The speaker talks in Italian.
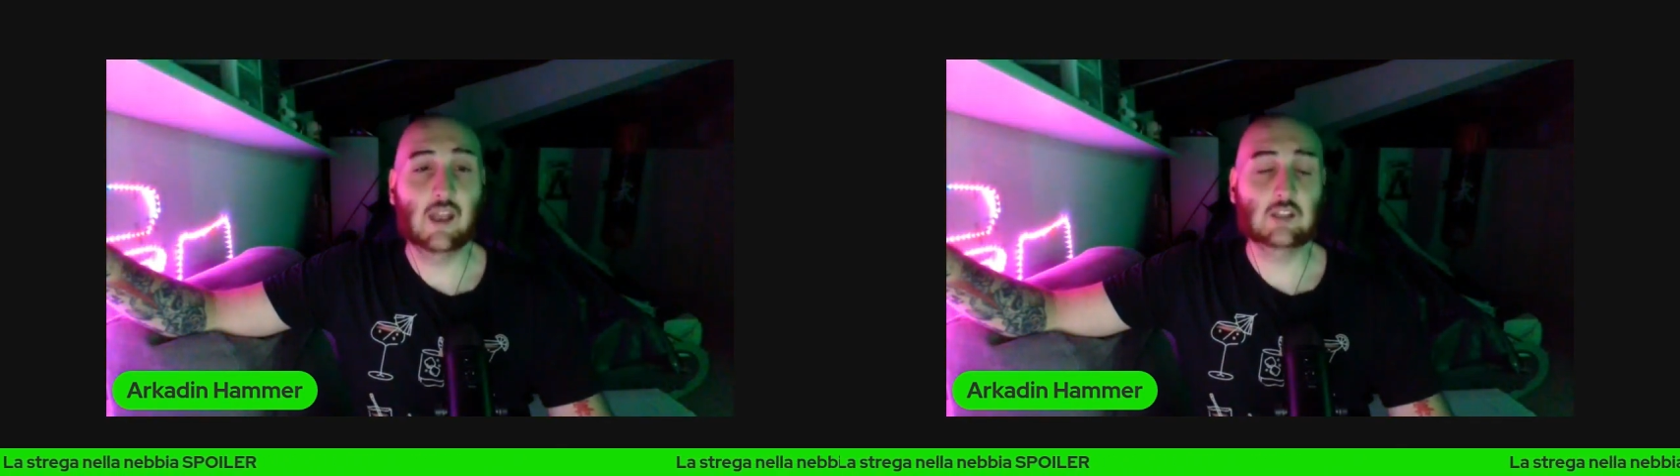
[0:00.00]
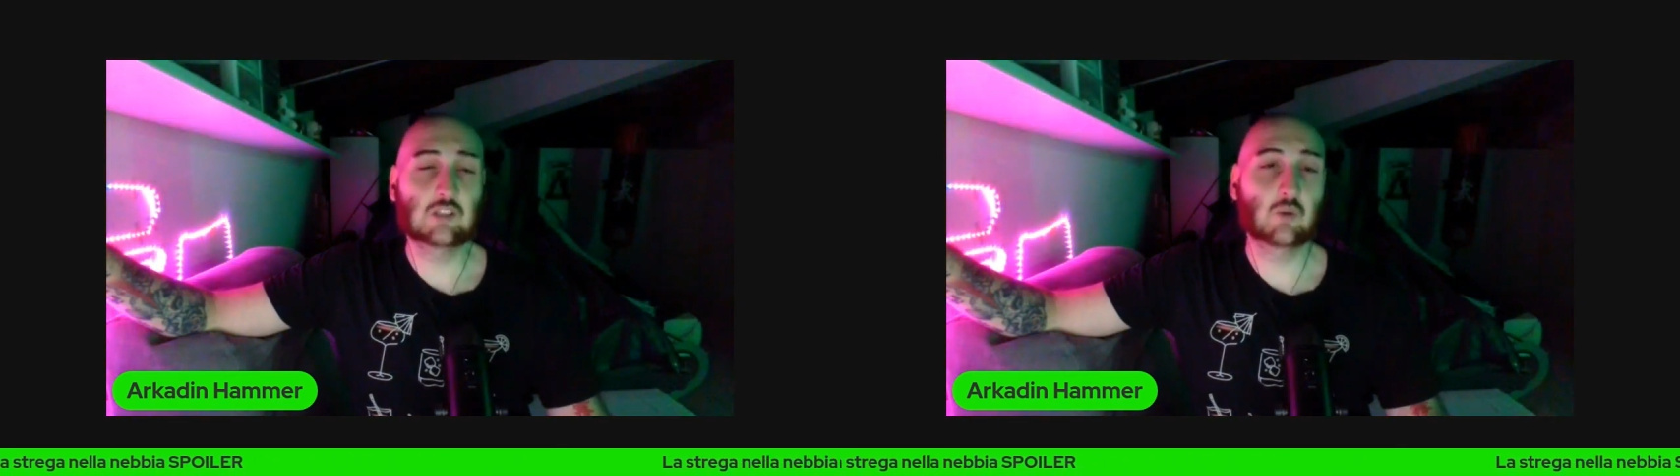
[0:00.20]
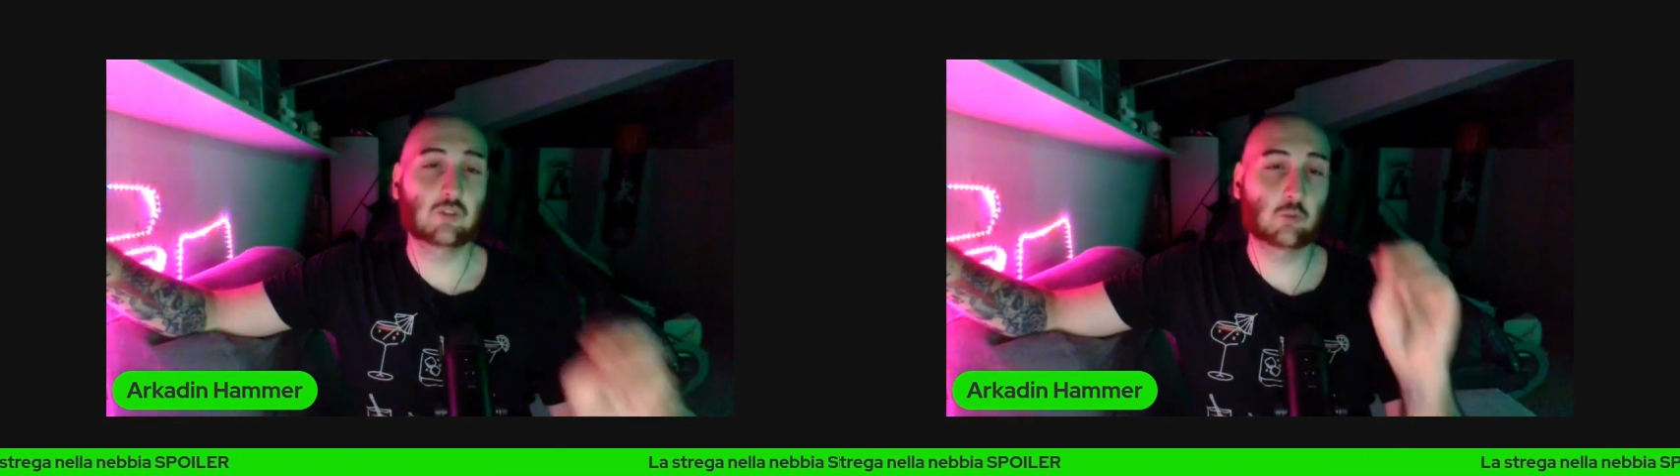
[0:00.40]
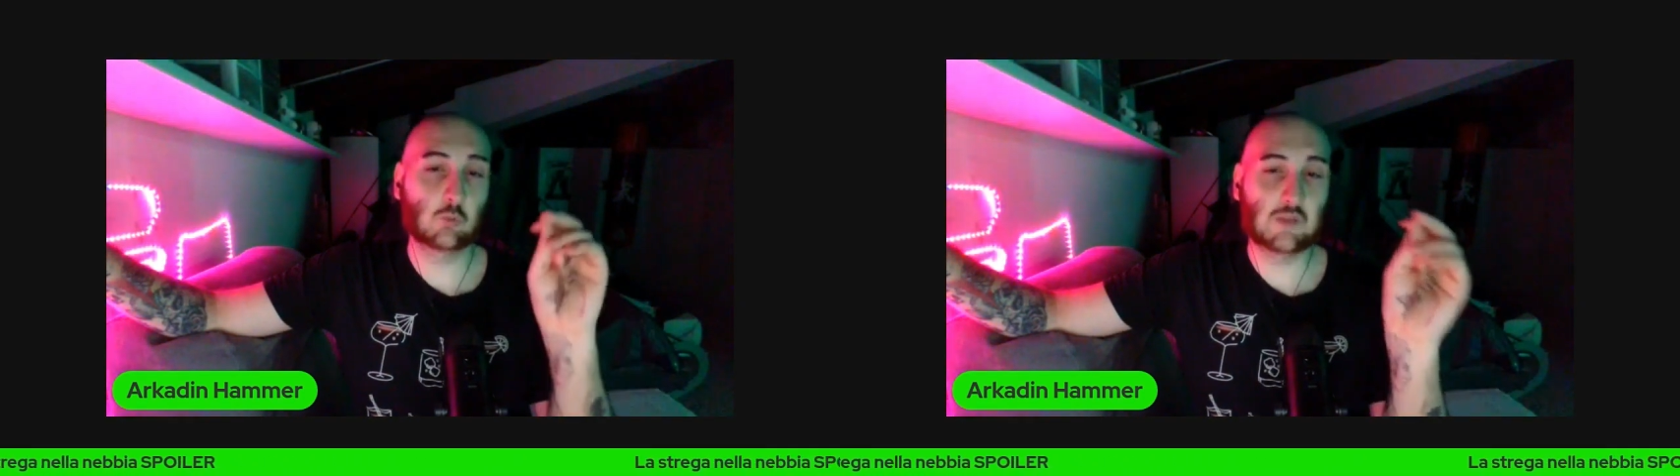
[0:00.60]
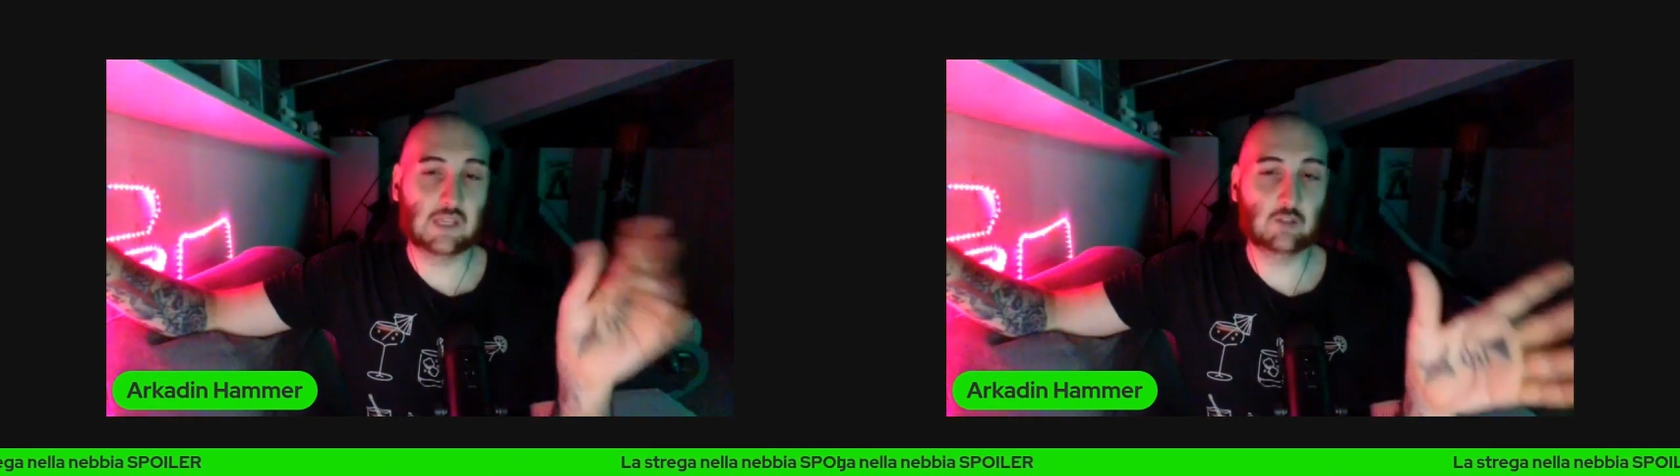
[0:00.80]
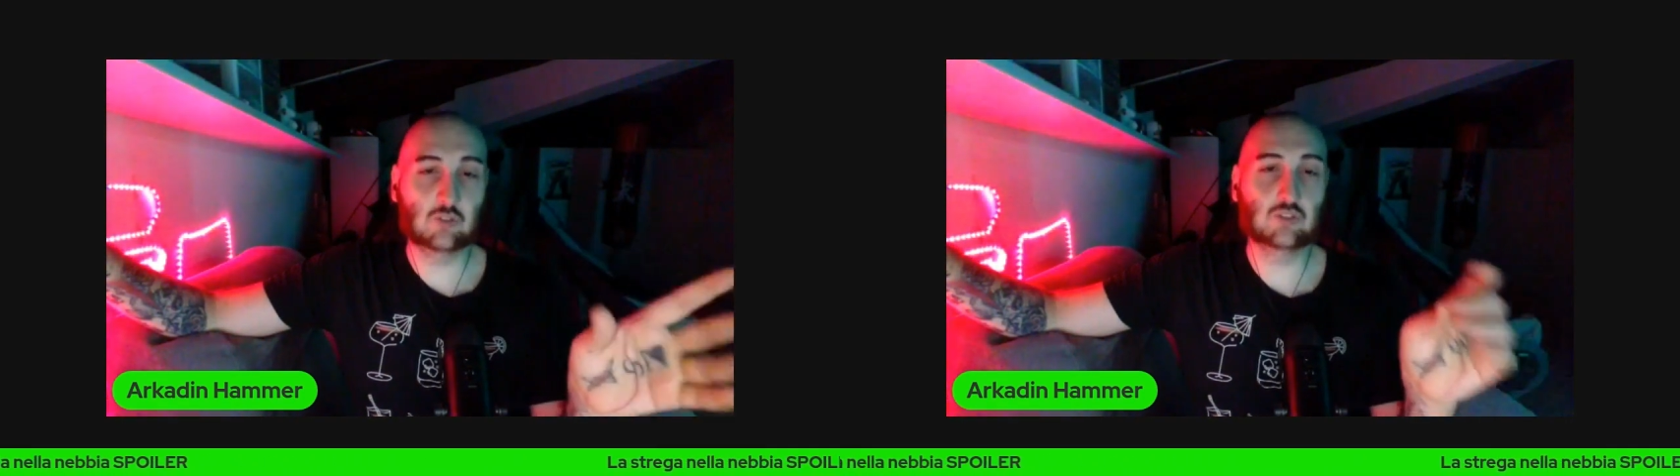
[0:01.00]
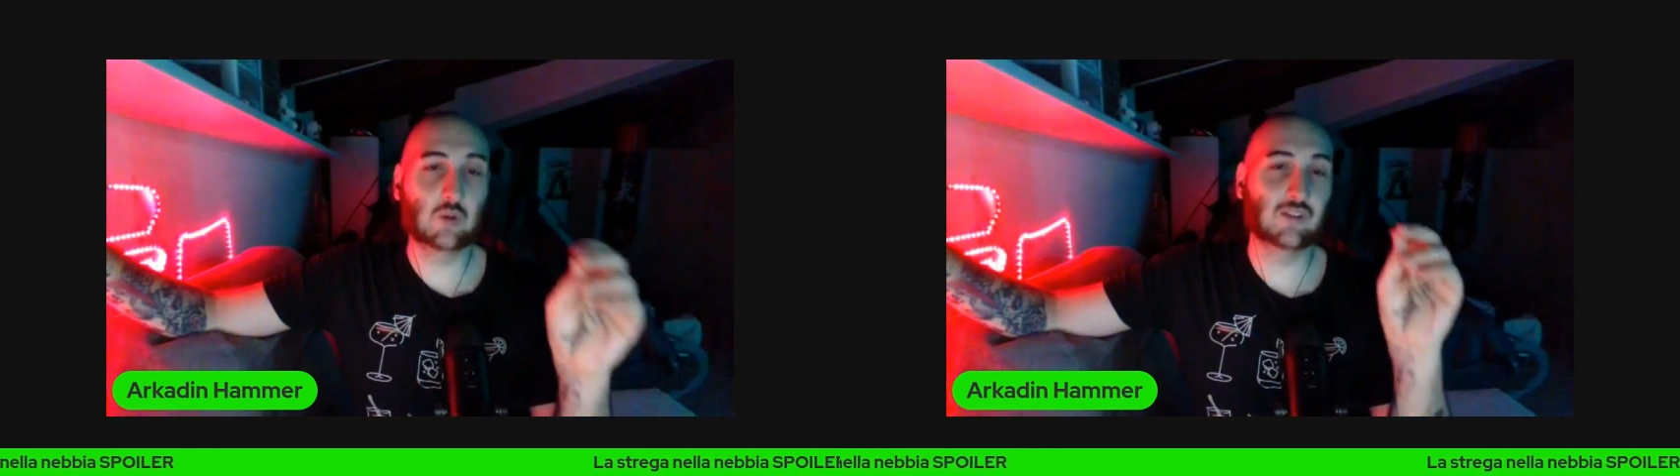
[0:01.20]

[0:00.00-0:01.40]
E c'è questo mito, c'è